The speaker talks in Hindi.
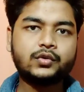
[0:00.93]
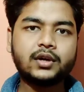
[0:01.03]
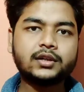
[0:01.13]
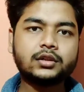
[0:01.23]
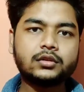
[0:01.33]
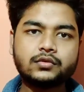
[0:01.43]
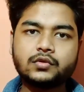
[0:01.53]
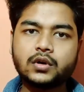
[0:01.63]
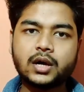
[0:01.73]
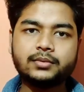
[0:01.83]
स्वागत है
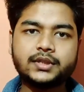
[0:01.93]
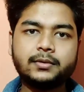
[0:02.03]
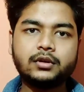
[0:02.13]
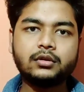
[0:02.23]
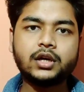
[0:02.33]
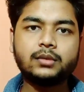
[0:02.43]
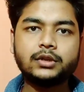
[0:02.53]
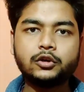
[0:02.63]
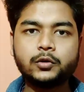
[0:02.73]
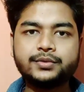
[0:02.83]
दोस्तों आप सभी लोग का
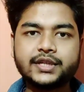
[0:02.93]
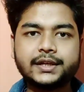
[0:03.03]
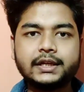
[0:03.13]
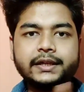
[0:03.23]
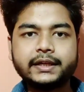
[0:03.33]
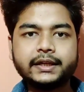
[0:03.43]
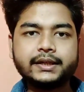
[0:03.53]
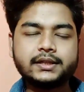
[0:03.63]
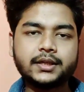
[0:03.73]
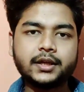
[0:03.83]
मेरे यूट्यूब चैनल
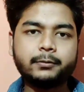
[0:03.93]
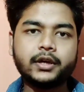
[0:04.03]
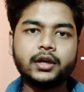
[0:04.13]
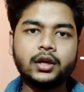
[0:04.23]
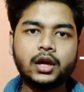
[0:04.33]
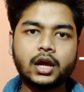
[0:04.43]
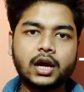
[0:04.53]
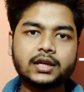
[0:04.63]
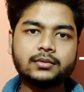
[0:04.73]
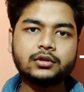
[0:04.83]
टेक्निकल सिके में
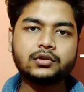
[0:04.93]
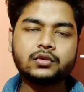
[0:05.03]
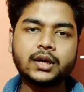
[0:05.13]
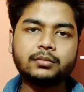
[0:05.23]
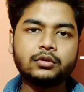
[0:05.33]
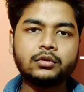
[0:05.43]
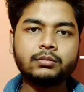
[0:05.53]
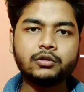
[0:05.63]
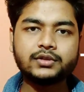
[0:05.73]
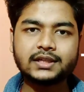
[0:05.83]
आज मैं दोस्तों आपको
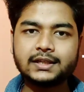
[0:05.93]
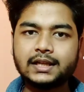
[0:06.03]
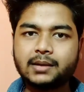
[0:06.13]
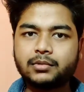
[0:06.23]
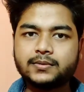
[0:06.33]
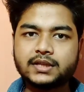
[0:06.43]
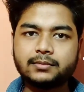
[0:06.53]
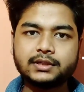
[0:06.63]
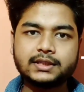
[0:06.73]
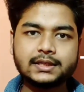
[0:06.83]
बहुत सारे लैपटॉप्स
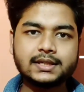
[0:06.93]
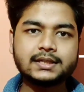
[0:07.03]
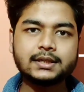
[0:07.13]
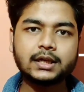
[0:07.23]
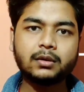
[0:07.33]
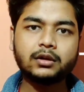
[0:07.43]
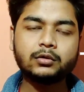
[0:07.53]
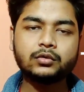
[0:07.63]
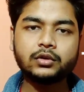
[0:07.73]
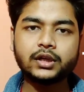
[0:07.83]
यहाँ पर सजेस्ट करने वाला
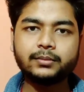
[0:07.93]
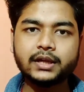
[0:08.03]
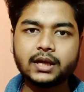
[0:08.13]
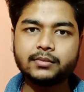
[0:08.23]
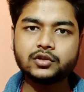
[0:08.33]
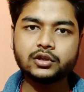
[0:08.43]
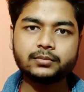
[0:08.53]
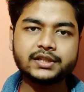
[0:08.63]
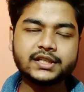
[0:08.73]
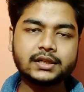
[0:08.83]
हूँ क्योंकि अभी
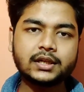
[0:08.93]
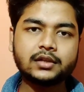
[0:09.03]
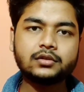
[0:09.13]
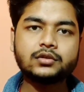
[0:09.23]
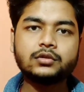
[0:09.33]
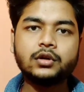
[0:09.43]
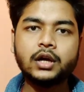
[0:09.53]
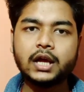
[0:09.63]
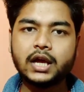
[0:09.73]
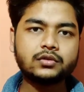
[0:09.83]
अमेज़ोन पे चल रहा है
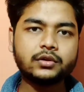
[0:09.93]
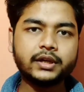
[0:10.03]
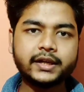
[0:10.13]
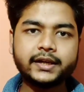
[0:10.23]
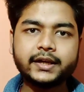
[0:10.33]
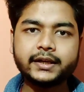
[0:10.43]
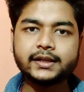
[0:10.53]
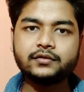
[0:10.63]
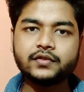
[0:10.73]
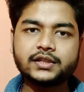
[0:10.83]
दोस्तों ग्रेट
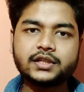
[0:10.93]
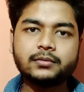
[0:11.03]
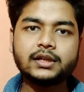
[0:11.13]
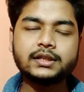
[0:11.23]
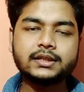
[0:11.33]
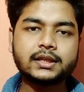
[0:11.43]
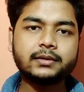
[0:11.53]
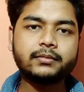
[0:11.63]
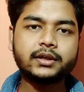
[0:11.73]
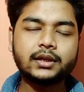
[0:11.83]
इंडियन फेस्टिवल
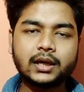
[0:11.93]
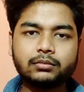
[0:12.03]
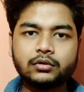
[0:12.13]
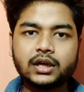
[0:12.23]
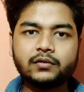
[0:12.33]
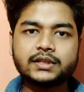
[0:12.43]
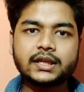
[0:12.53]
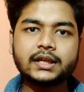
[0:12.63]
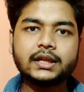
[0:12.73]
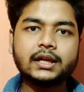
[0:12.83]
जिसके में आपको काफ़ी
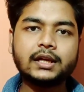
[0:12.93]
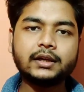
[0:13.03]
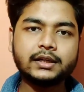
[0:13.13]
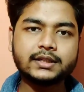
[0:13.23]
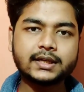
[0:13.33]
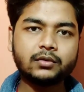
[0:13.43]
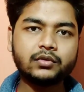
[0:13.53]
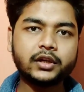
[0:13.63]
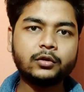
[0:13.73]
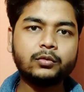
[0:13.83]
सारे यहाँ
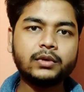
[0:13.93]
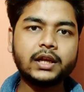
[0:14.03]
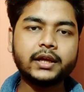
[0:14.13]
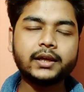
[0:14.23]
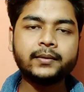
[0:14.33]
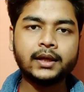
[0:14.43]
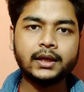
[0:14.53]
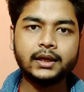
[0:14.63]
डिस्काउंट देखने को मिलेंगे